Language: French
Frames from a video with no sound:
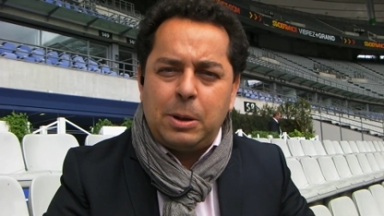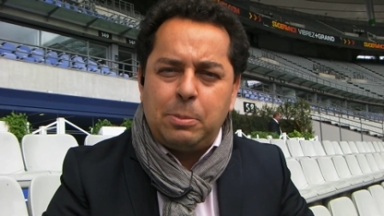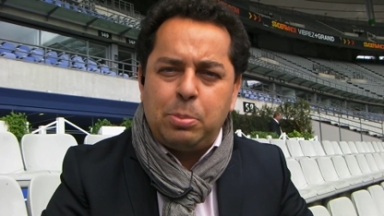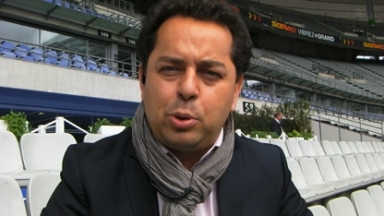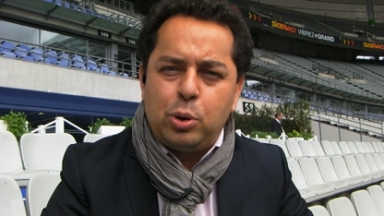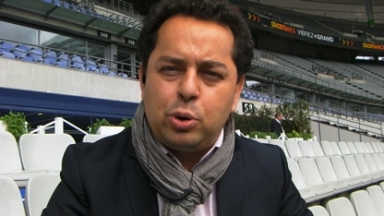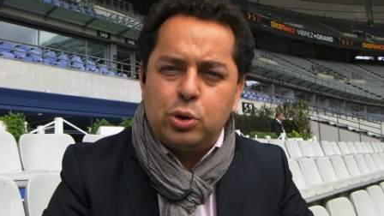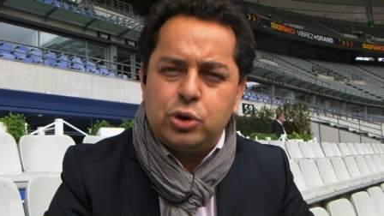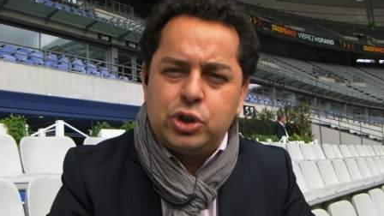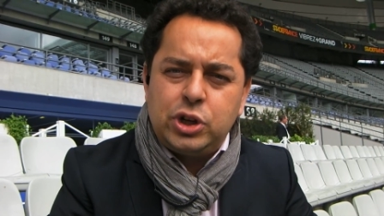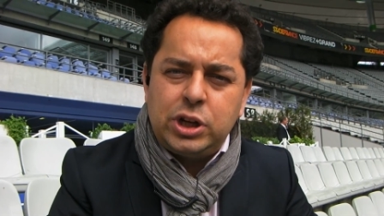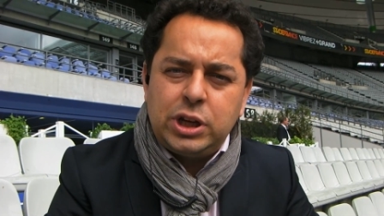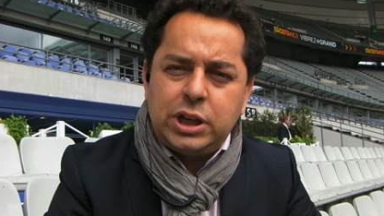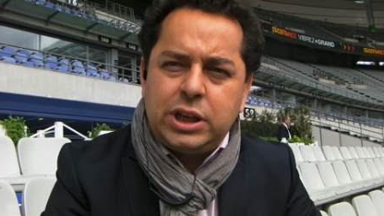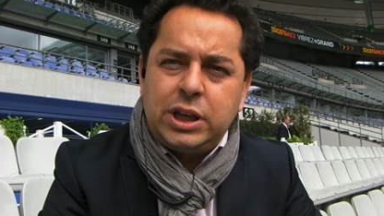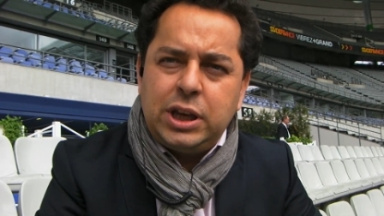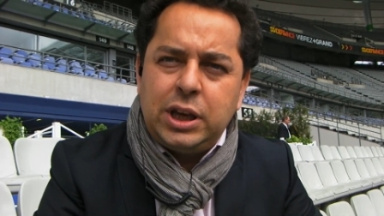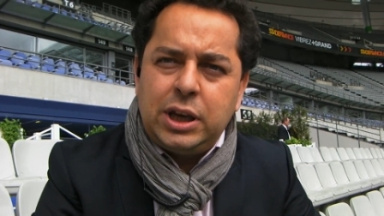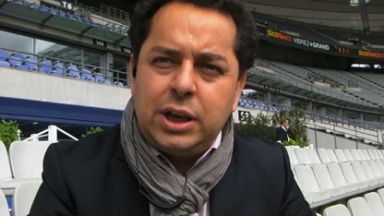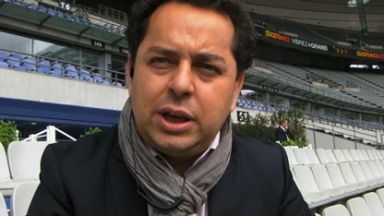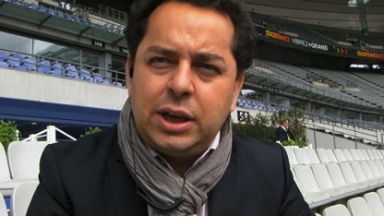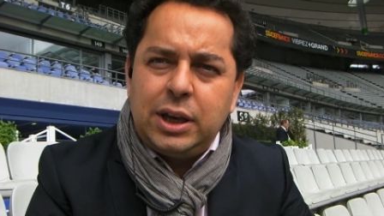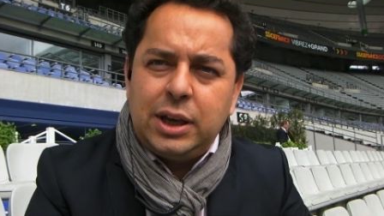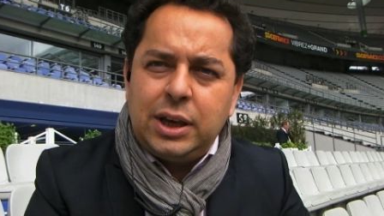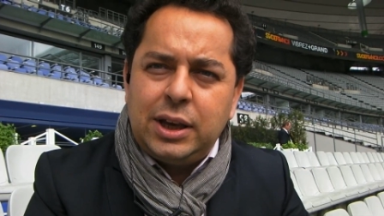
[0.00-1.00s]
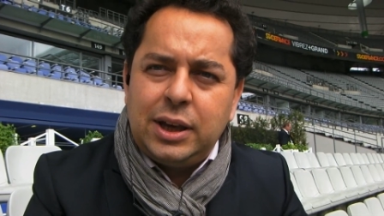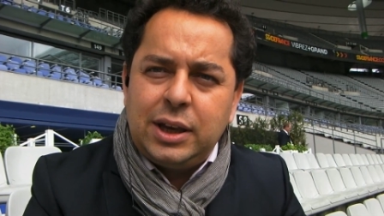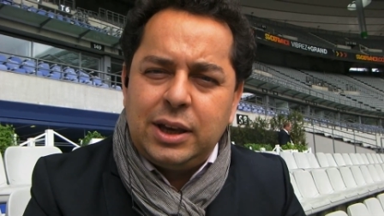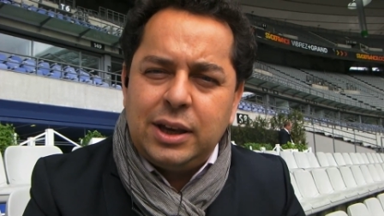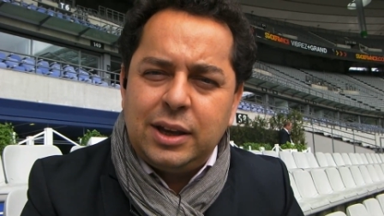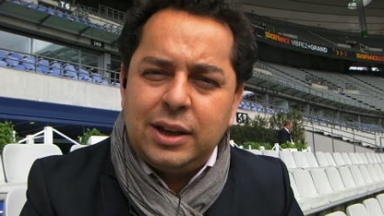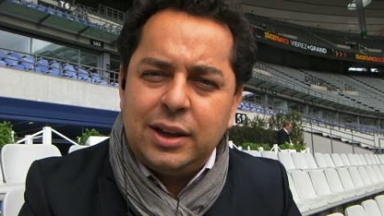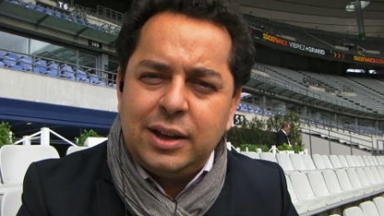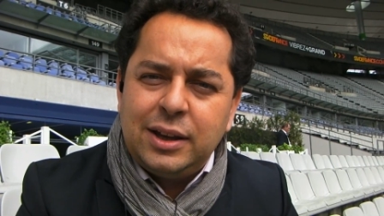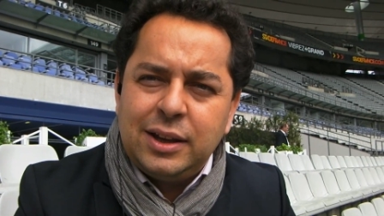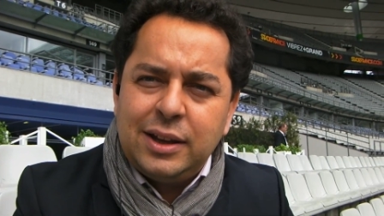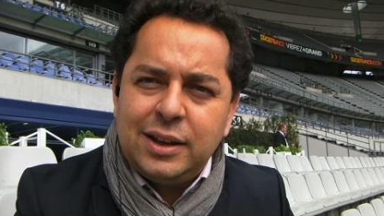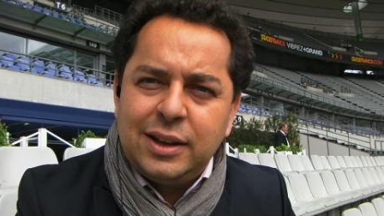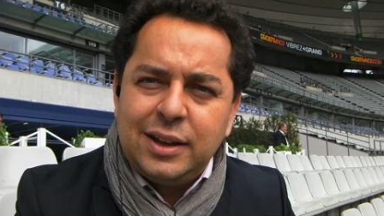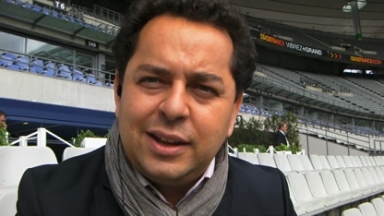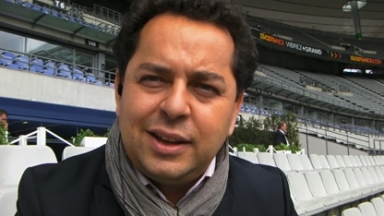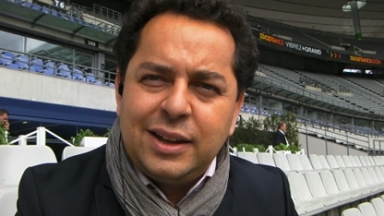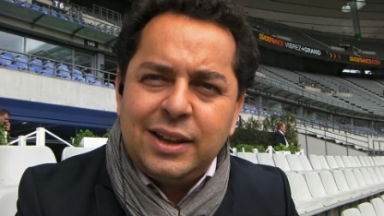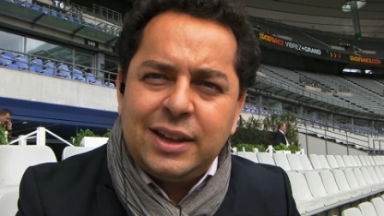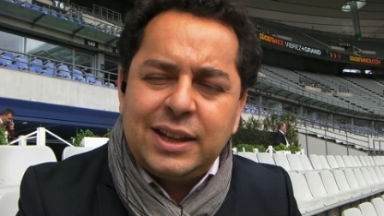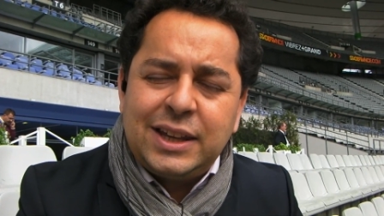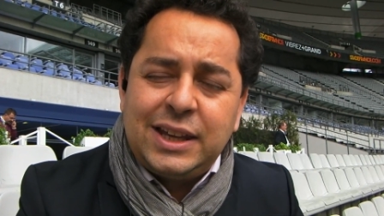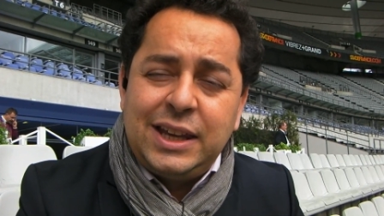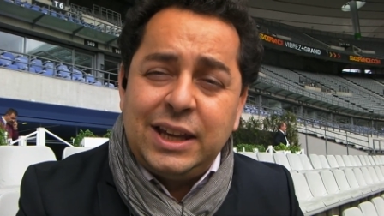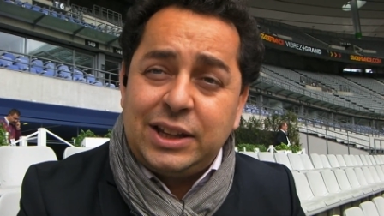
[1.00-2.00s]
un projet qui
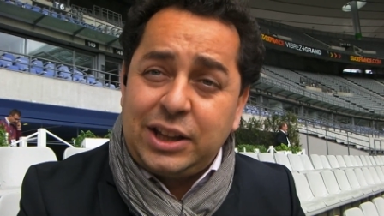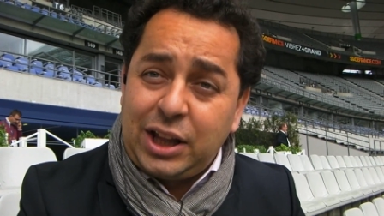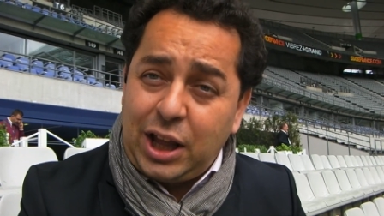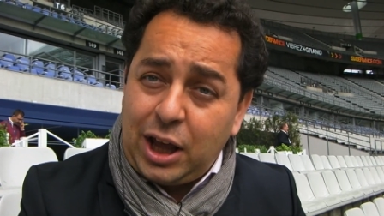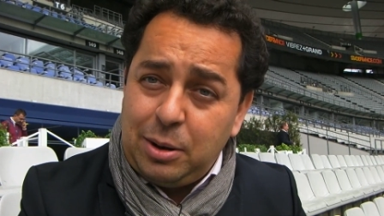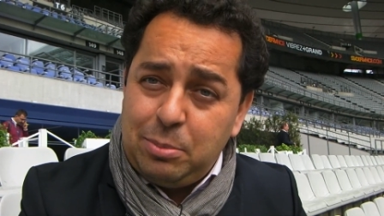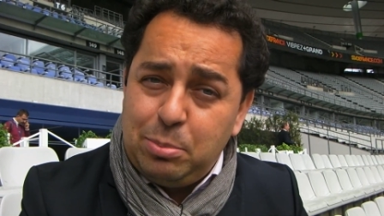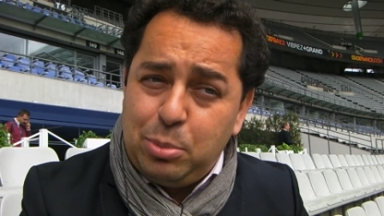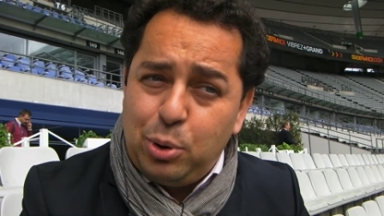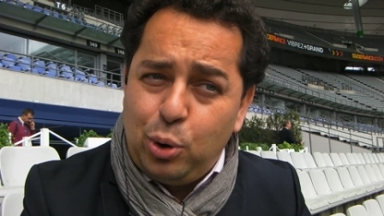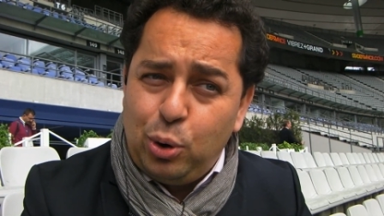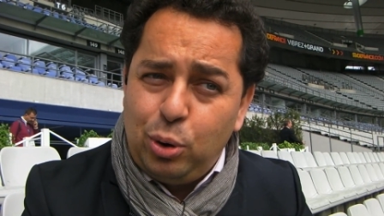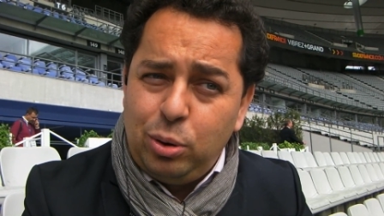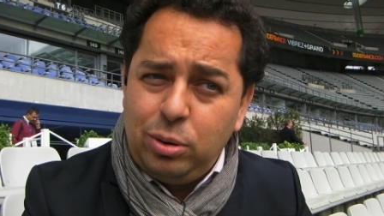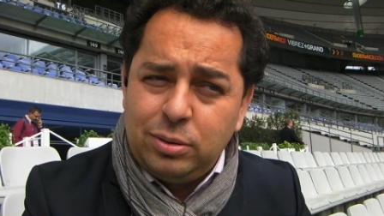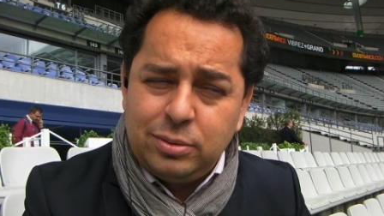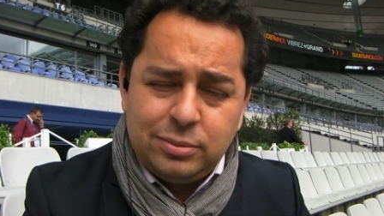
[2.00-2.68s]
est, qui est très beau.